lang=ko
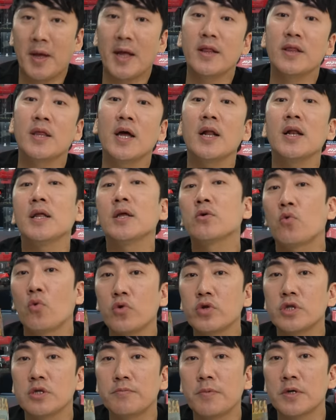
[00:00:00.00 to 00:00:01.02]
메탈릭
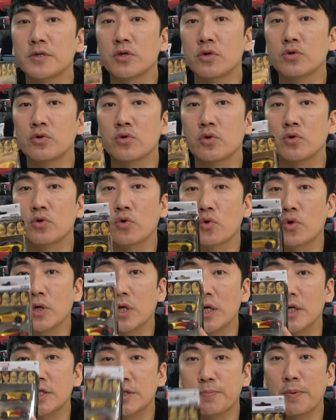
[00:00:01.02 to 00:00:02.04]
골드 버전으로 또
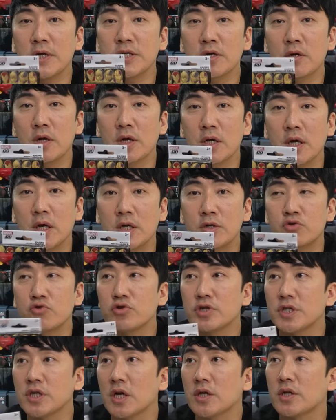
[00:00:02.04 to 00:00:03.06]
이렇게 스페셜하게
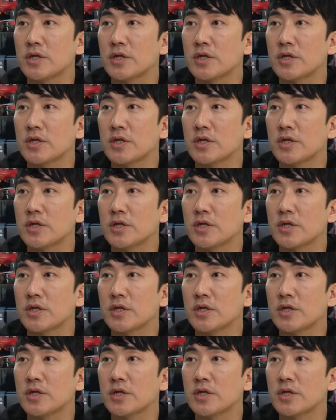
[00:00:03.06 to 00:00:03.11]
출시가